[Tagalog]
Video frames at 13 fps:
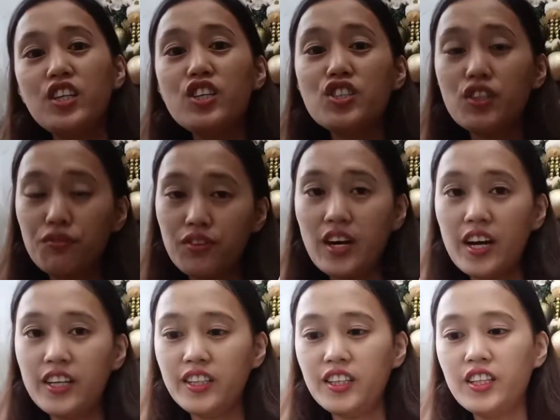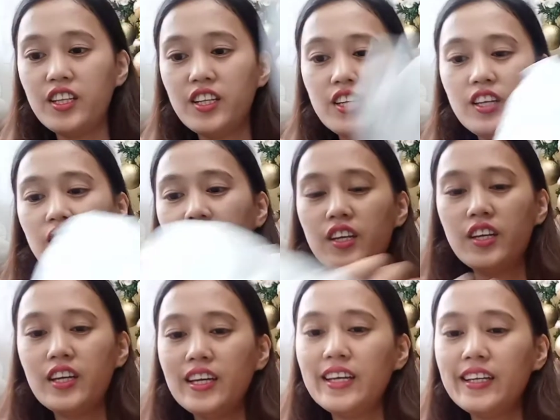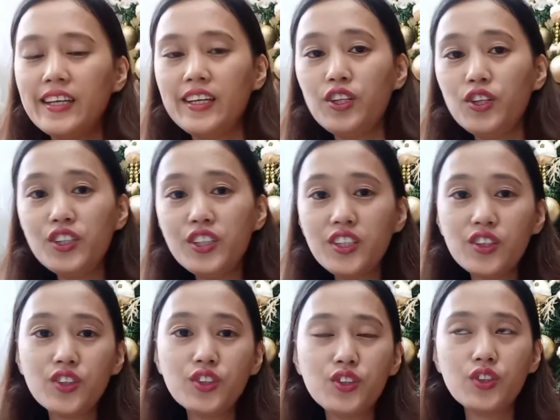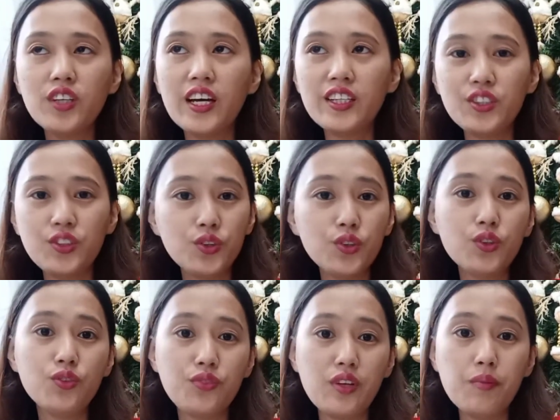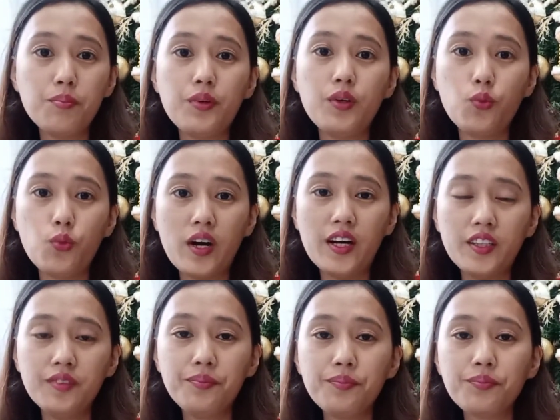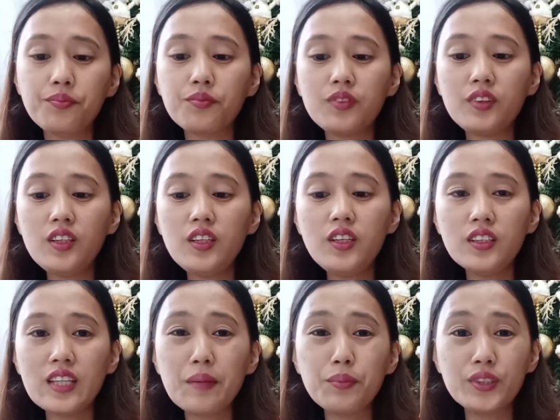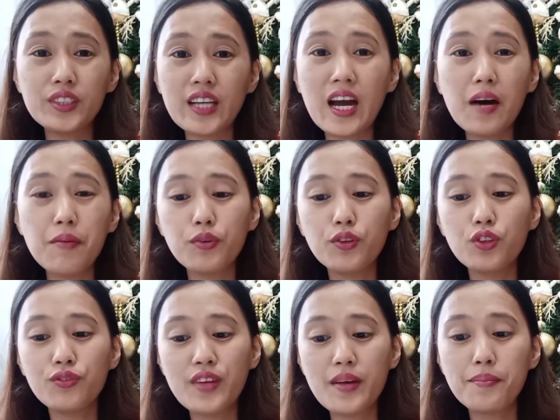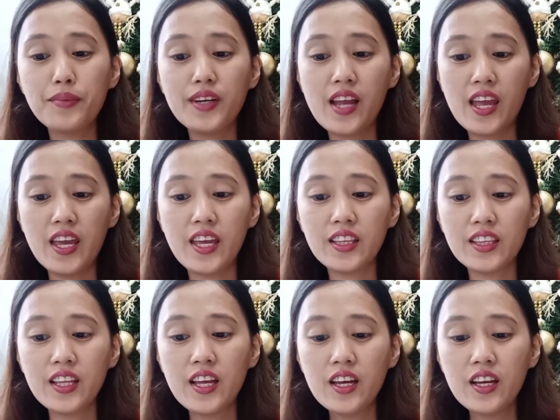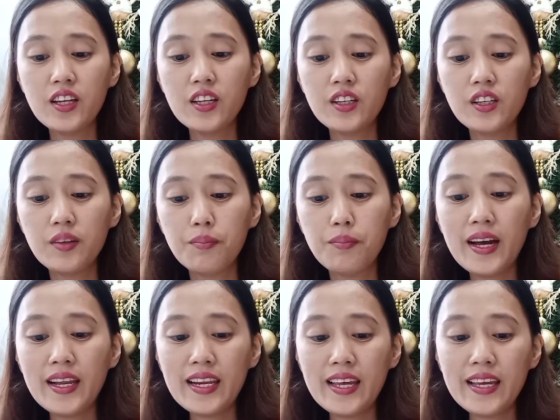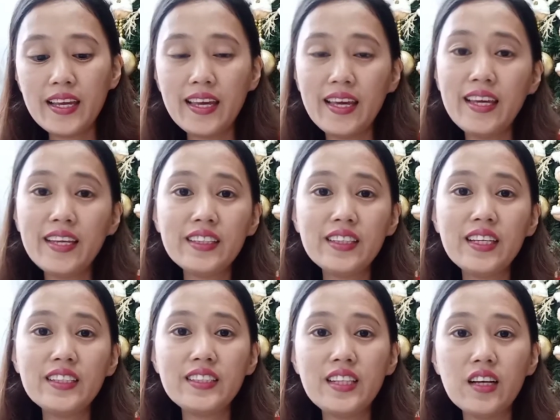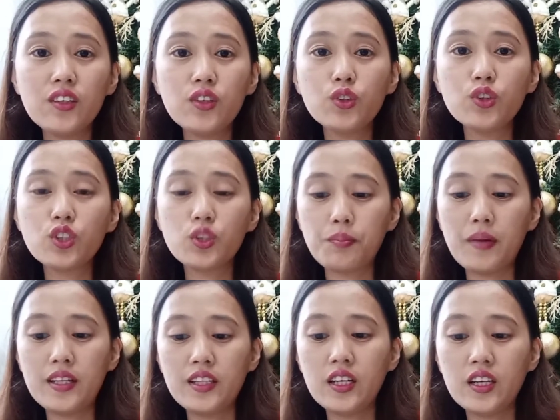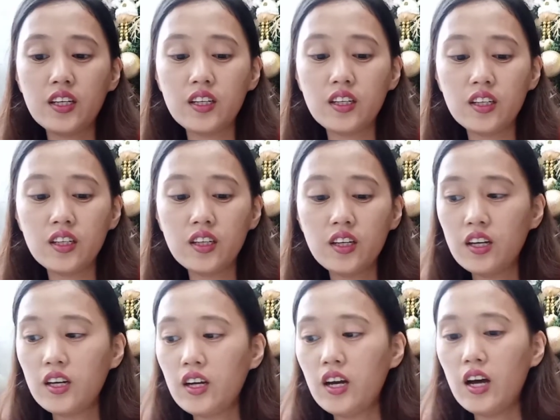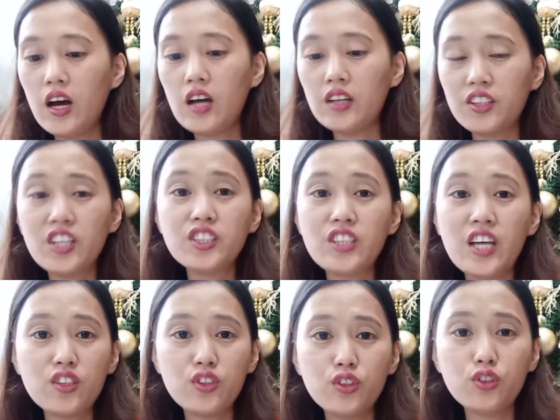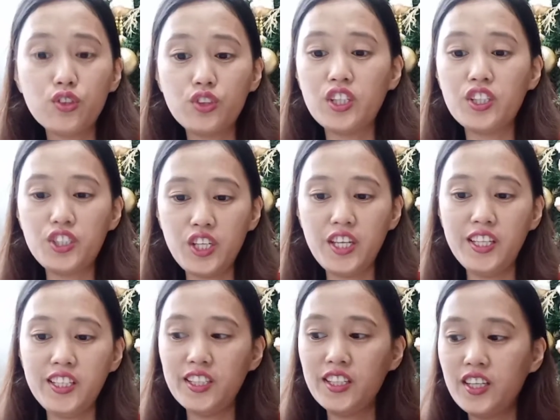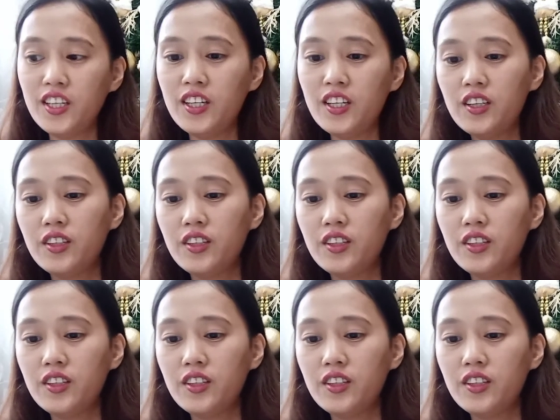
Ninja Van. In-order ko to guys nung November 1. Tapos kahapon November 8. Bali, 8 days lang yung span ng transaction ko sa Shane.